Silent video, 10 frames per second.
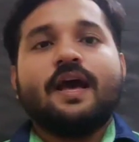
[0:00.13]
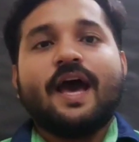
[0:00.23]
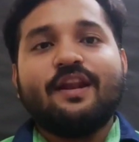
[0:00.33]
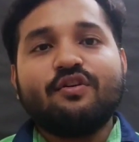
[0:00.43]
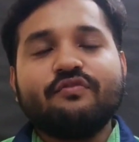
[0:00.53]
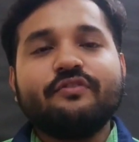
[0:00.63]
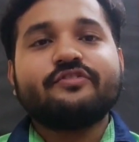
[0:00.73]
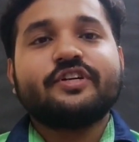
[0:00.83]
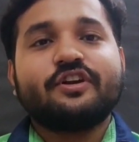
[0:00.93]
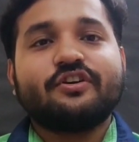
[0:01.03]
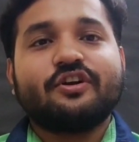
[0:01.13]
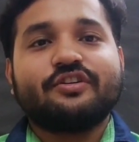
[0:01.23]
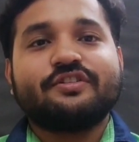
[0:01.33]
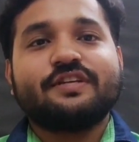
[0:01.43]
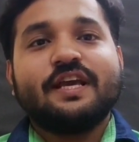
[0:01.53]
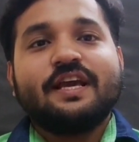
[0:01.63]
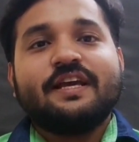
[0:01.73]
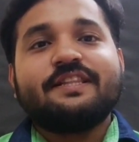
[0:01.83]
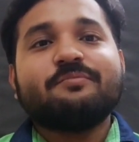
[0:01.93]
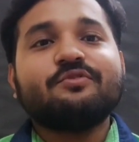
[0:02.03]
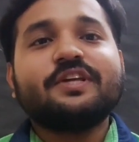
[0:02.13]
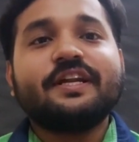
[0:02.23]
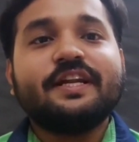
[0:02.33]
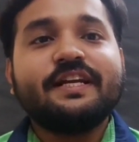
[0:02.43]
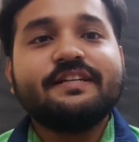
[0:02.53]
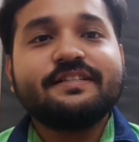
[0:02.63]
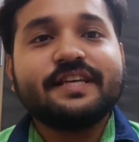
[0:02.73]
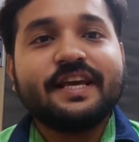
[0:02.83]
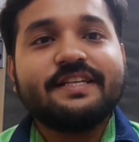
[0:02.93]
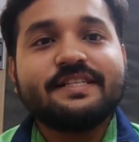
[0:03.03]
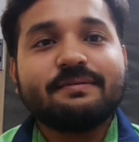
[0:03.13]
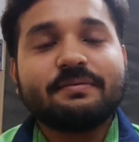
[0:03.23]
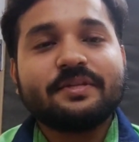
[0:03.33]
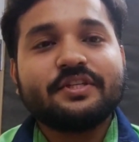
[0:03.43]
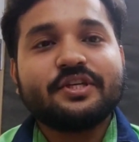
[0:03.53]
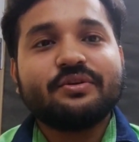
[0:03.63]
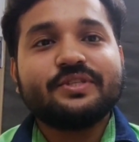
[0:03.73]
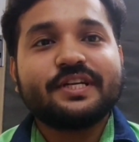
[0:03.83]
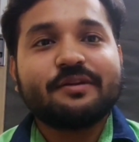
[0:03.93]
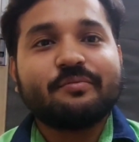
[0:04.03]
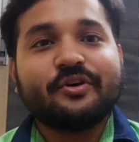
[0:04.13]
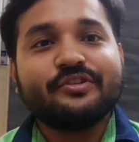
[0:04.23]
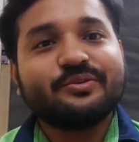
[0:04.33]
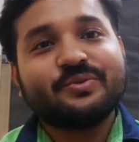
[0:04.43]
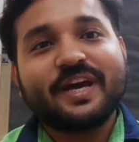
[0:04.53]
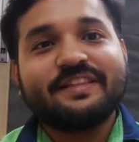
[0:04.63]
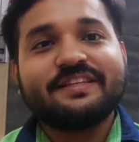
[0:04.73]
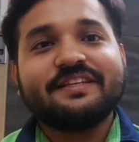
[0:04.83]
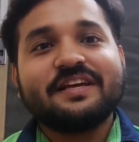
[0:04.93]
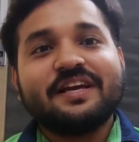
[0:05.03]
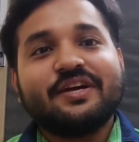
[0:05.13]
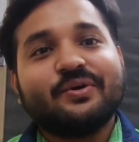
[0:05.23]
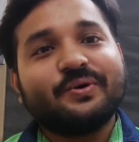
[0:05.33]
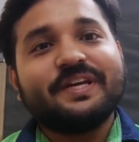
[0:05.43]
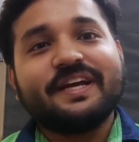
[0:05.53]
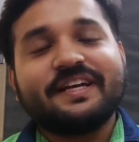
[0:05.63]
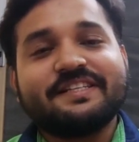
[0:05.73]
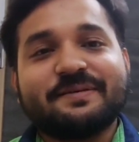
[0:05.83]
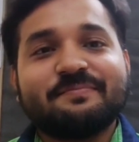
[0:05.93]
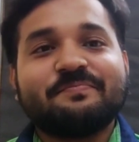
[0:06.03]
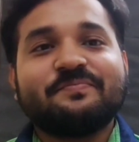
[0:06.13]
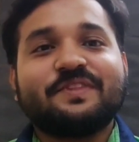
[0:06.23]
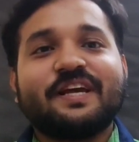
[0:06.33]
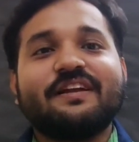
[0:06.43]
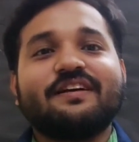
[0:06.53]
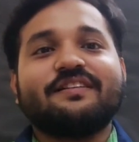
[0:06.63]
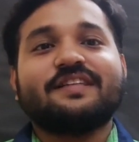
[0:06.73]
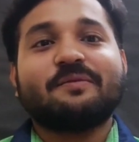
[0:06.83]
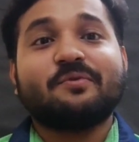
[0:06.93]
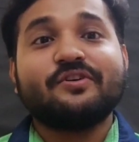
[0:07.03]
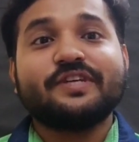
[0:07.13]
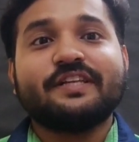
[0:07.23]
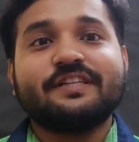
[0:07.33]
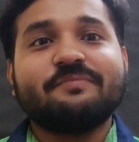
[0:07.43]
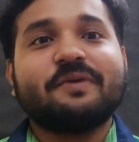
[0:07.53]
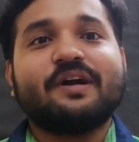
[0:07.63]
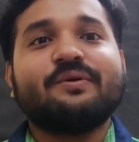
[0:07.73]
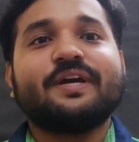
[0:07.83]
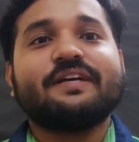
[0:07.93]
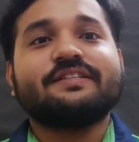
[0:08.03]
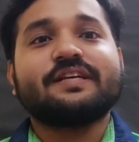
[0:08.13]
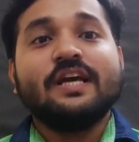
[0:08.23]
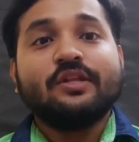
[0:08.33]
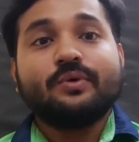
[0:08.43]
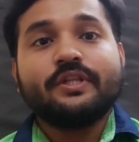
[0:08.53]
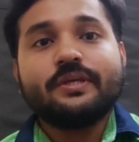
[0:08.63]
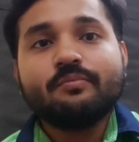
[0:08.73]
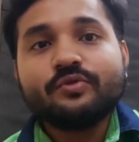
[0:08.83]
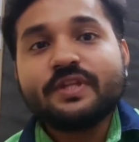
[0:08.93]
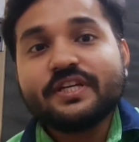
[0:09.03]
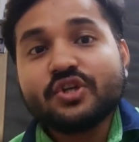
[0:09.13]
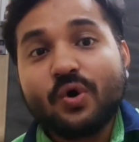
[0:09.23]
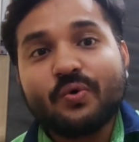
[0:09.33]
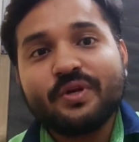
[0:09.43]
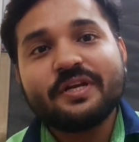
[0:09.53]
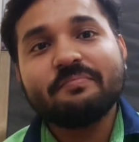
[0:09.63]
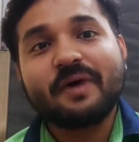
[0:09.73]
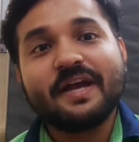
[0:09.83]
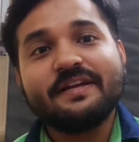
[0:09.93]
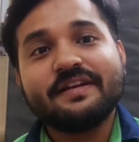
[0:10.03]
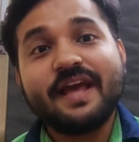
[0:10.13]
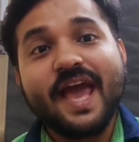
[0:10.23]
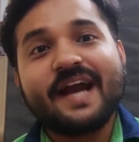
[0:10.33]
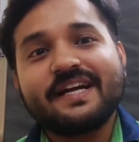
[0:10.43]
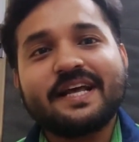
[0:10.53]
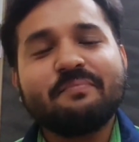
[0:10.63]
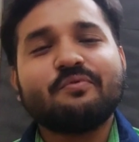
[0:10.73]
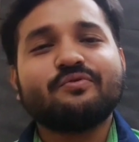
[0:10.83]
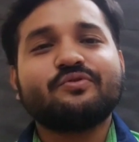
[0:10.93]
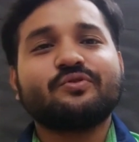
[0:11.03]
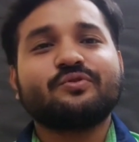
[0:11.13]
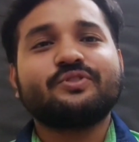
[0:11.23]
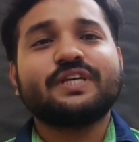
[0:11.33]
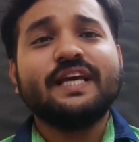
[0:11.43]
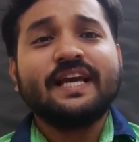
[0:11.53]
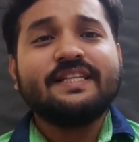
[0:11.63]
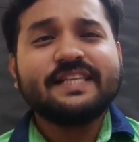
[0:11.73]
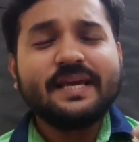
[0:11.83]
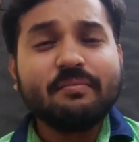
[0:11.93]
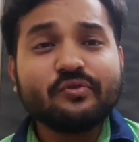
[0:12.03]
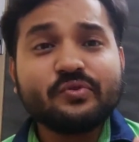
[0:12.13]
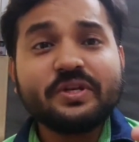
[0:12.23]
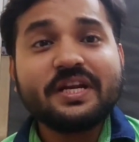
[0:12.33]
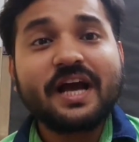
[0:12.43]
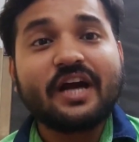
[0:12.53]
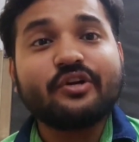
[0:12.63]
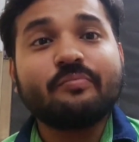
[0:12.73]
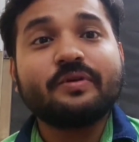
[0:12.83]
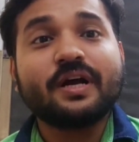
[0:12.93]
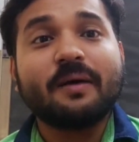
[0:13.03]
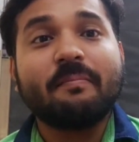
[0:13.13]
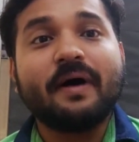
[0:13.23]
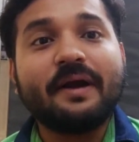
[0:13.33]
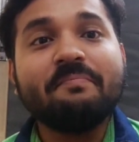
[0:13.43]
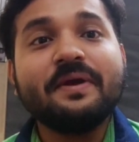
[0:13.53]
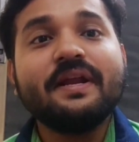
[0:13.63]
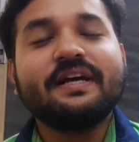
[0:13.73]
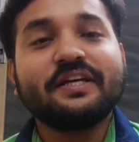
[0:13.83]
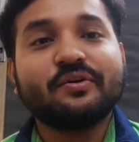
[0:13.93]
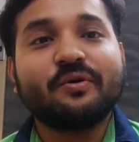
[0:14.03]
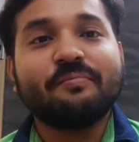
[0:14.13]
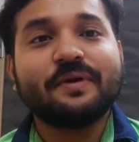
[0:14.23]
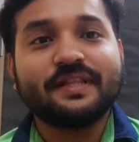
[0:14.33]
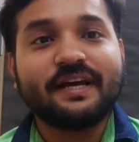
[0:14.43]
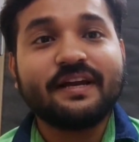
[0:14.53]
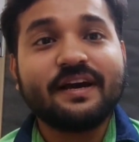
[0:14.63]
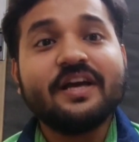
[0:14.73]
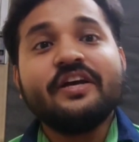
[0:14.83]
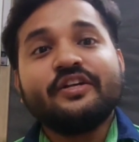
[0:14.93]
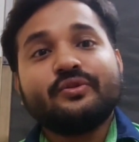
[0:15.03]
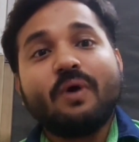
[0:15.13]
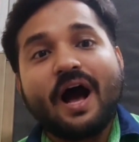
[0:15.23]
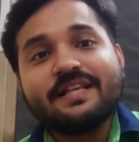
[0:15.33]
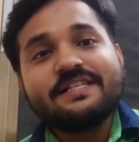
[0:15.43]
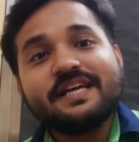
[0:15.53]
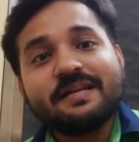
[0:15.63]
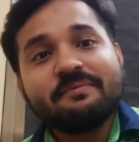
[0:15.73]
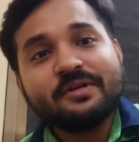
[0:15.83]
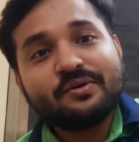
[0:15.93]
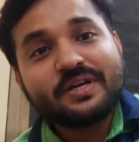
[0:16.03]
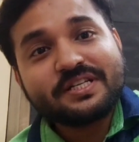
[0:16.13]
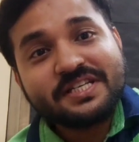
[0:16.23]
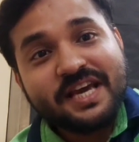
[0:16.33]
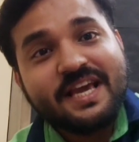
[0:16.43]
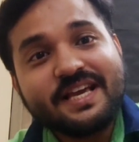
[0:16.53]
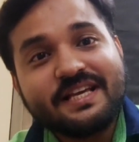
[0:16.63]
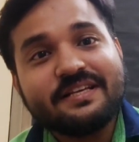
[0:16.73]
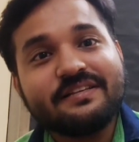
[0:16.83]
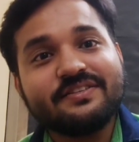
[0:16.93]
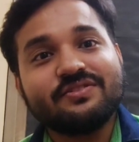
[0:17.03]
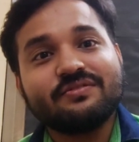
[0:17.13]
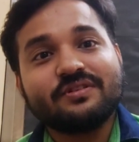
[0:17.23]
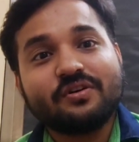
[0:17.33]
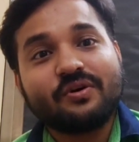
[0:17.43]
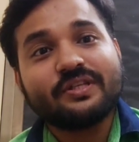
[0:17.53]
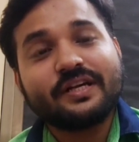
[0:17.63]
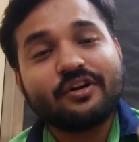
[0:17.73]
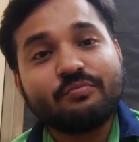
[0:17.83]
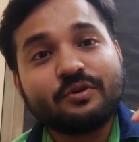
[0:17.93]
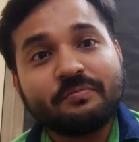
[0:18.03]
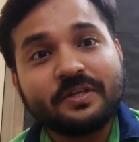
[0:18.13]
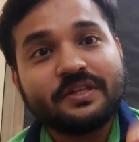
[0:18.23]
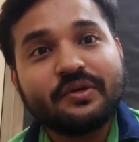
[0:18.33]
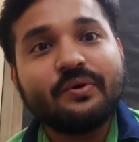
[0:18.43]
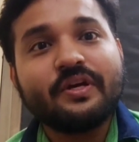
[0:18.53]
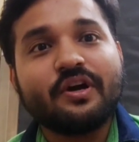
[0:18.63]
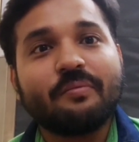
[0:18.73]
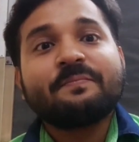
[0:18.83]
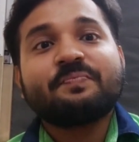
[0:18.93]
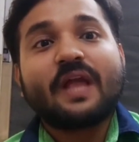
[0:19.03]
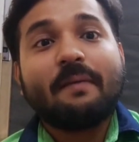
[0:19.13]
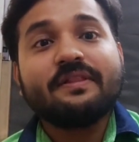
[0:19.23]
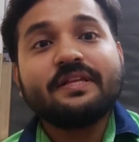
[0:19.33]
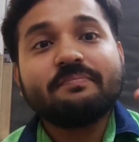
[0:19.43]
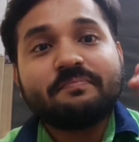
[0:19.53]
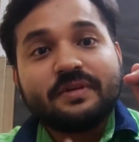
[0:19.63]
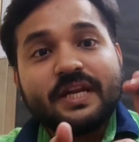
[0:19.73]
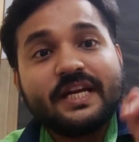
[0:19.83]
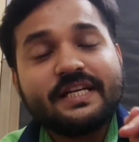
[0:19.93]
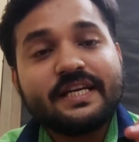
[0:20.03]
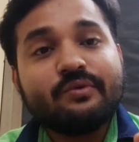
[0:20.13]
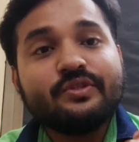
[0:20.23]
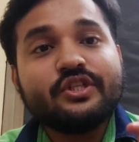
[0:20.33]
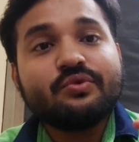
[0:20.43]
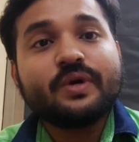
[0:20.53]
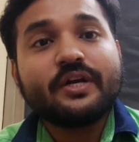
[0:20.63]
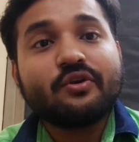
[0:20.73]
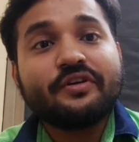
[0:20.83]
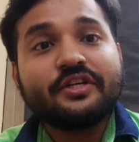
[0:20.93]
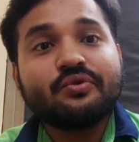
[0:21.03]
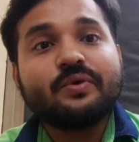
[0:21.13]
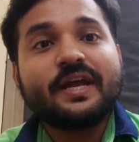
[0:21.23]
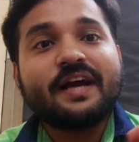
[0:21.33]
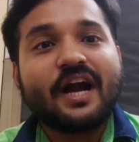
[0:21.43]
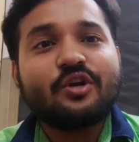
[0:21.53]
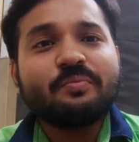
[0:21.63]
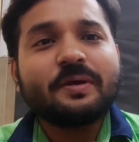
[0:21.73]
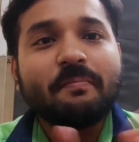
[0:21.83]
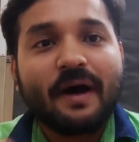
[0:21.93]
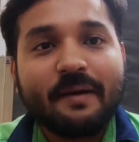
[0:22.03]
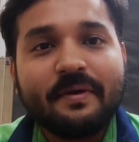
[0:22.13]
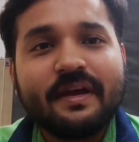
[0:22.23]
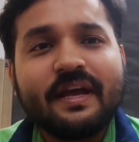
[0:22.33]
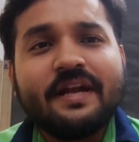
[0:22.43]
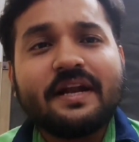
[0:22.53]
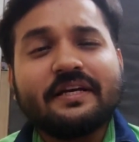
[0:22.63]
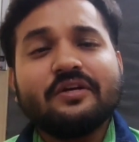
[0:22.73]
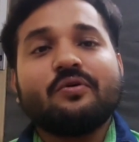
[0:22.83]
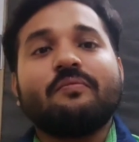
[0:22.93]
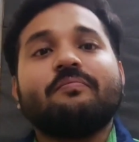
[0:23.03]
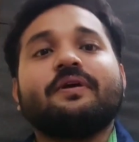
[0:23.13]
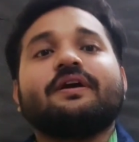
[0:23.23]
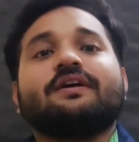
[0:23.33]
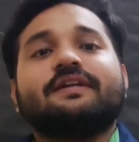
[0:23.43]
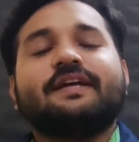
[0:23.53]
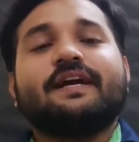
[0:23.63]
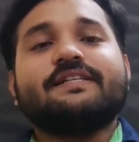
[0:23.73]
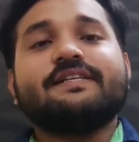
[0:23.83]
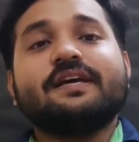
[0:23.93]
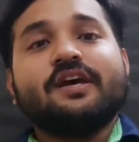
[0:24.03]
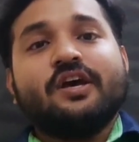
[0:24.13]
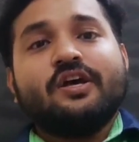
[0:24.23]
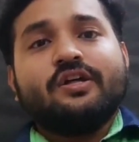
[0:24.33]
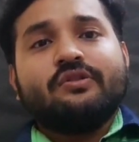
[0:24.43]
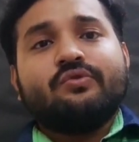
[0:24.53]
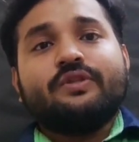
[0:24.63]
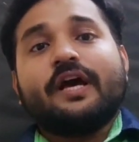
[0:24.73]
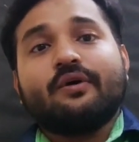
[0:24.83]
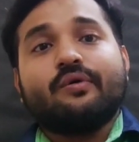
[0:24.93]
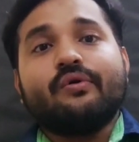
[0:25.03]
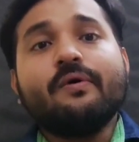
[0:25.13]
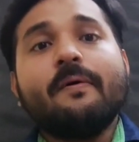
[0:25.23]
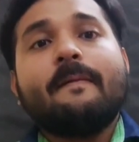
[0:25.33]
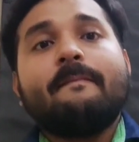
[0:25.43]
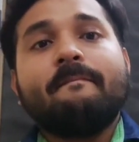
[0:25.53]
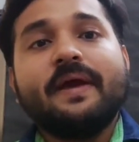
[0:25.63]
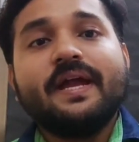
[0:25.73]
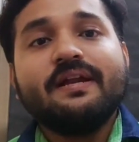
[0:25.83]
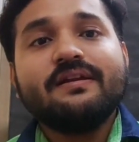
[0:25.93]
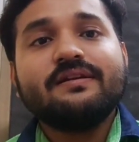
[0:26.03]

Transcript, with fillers: হ্যালো ফিউচার ডক্টরস ইতিমধ্যে নিট যে এক্সাম আমাদের ছিল সেটার বয়স কিন্তু একদিন গড়িয়ে গেছে তাই না তার বয়স একদিন পার হয়ে গেছে তো ইতিমধ্যে সকলের মাইন্ডে একটাই প্রশ্ন ঘুরছে যে এবছরের কাট অফটা বাড়বে নাকি কমবে তাই না তো আজকের ভিডিওটা সেই কথাটার উপর ভিত্তি করেই হবে আমাদের নিট ইউজি টু কে টোয়েন্টি টু এর কাট অফ কি বাড়বে নাকি কমবে ঠিক আছে তো দেখো মেন